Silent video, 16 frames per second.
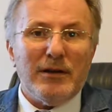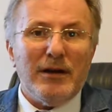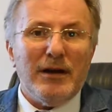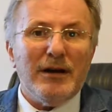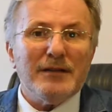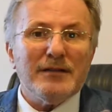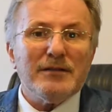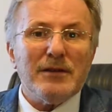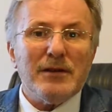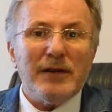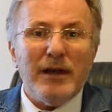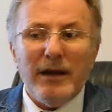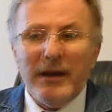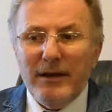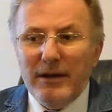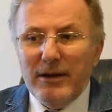
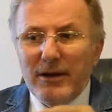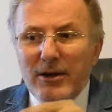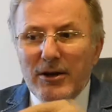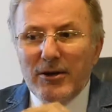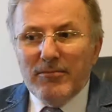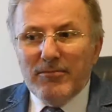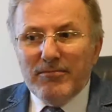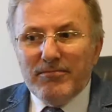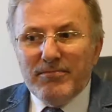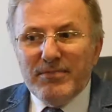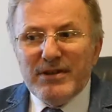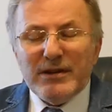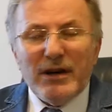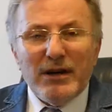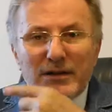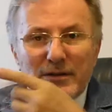hazırlayan bir
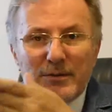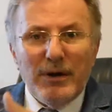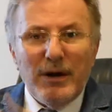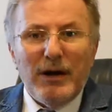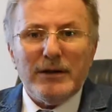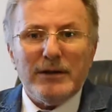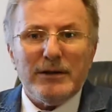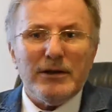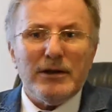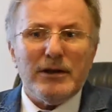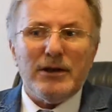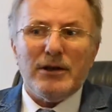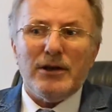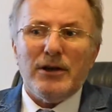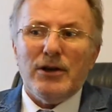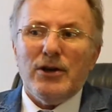adımı attık.
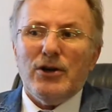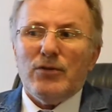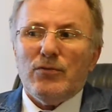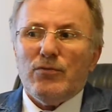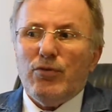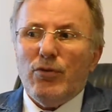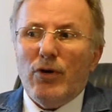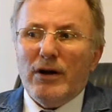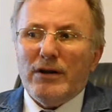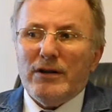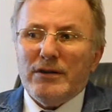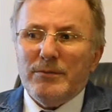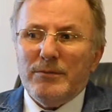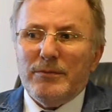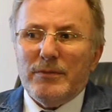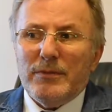Bu
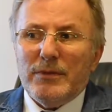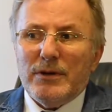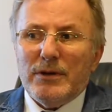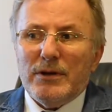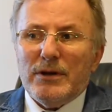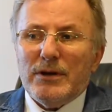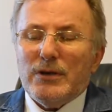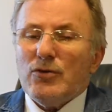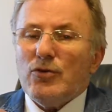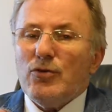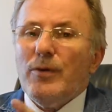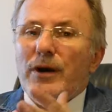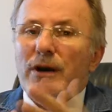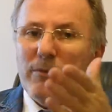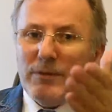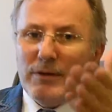adım
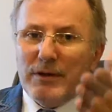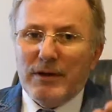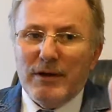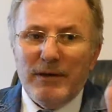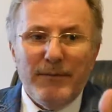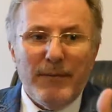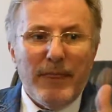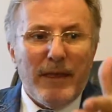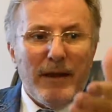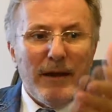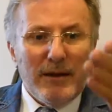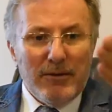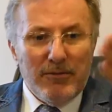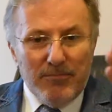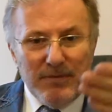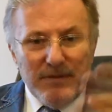umarım ki
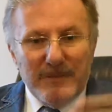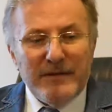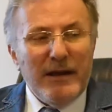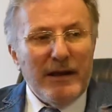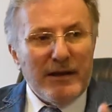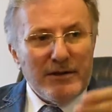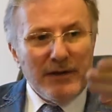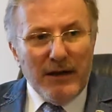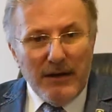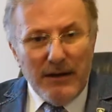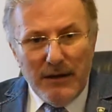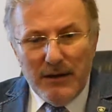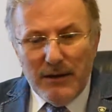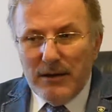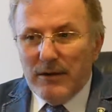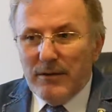bizlerce,
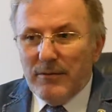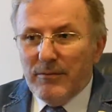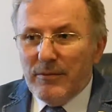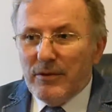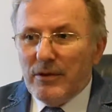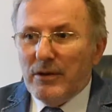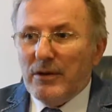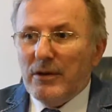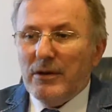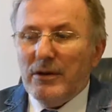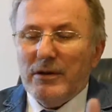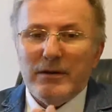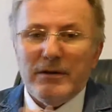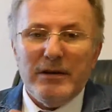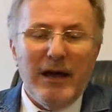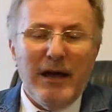e,
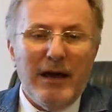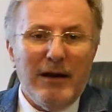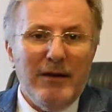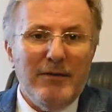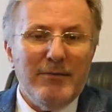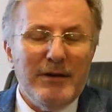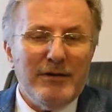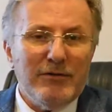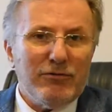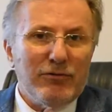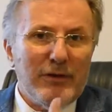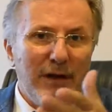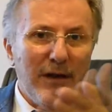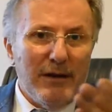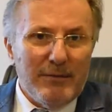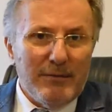değerli meclis
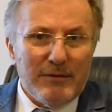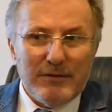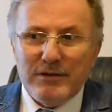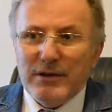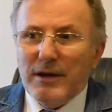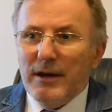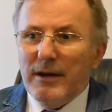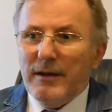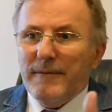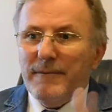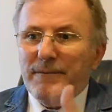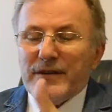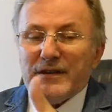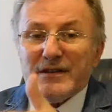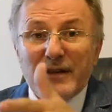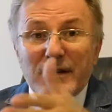üyelerimizce,
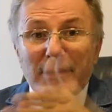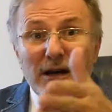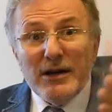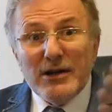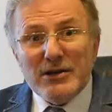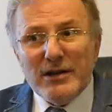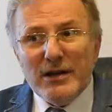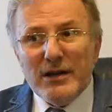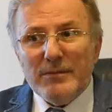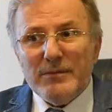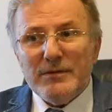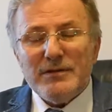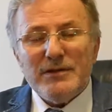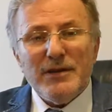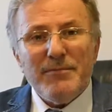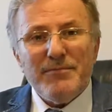
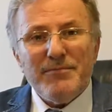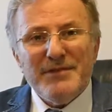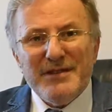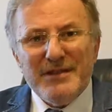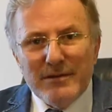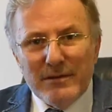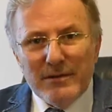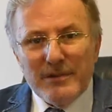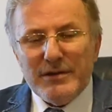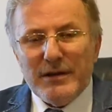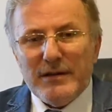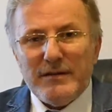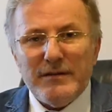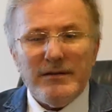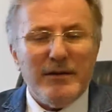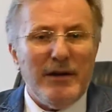sanayicilerimizce bir yıl
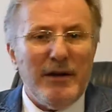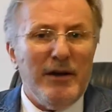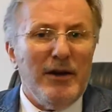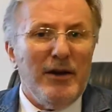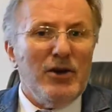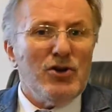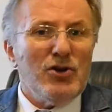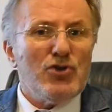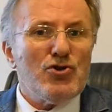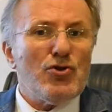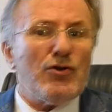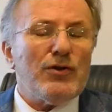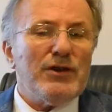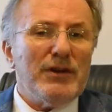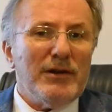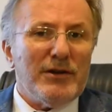içerisinde çok
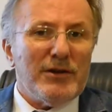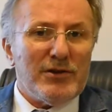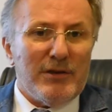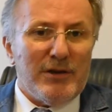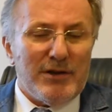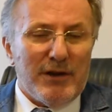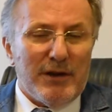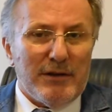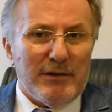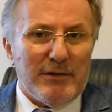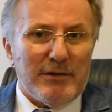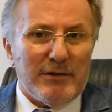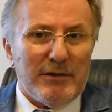iyi anlaşılacaktır.